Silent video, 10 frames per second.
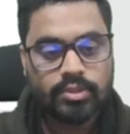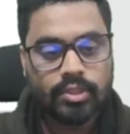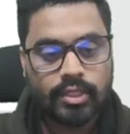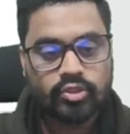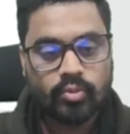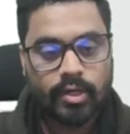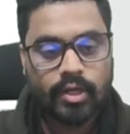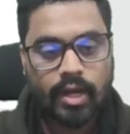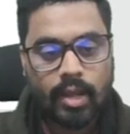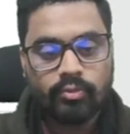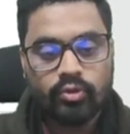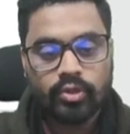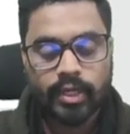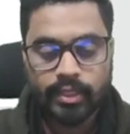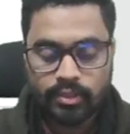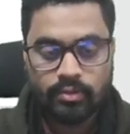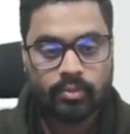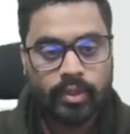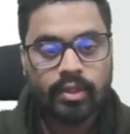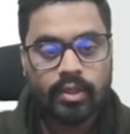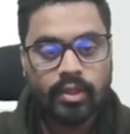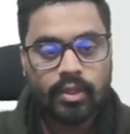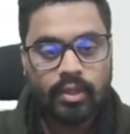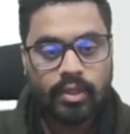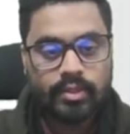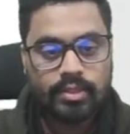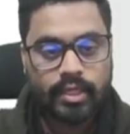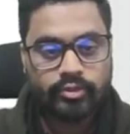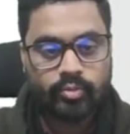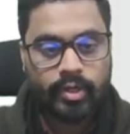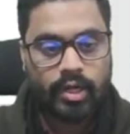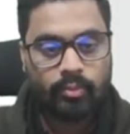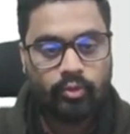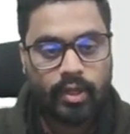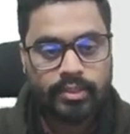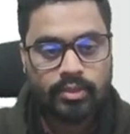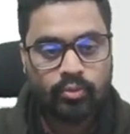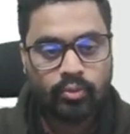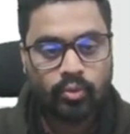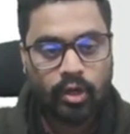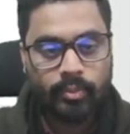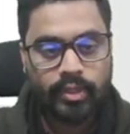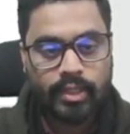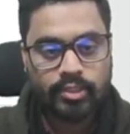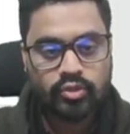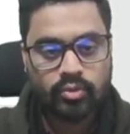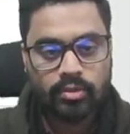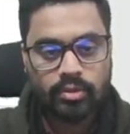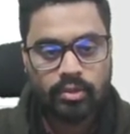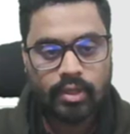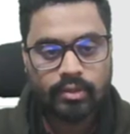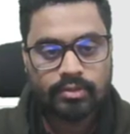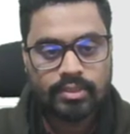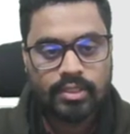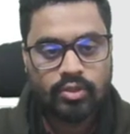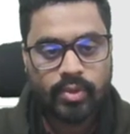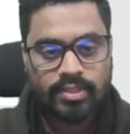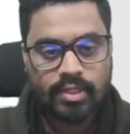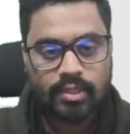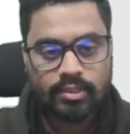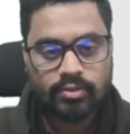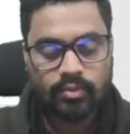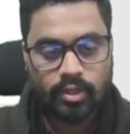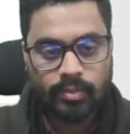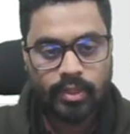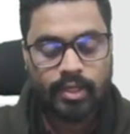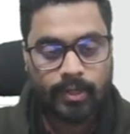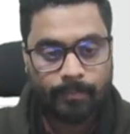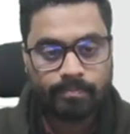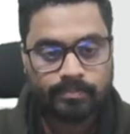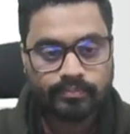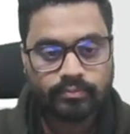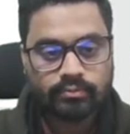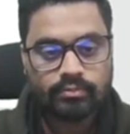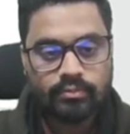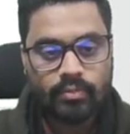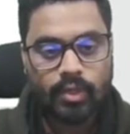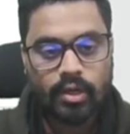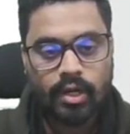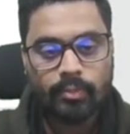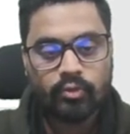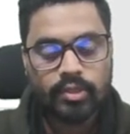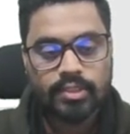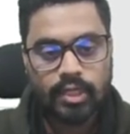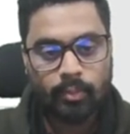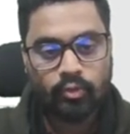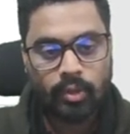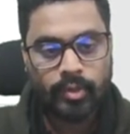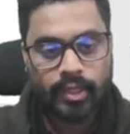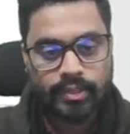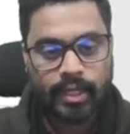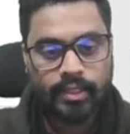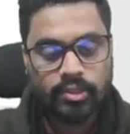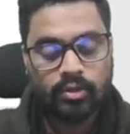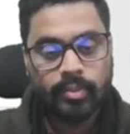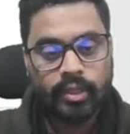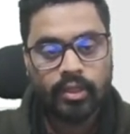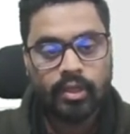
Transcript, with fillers: যে কাস্টমারের নামগুলো দেখাইতে হবে এই যে কাস্টমারের নামগুলো আছে কোন কলামে কাস্টম সিইউএস আন্ডার স্কোর নেম এখানে নামগুলো সেই নামগুলো আপনাকে দেখাইতে হবে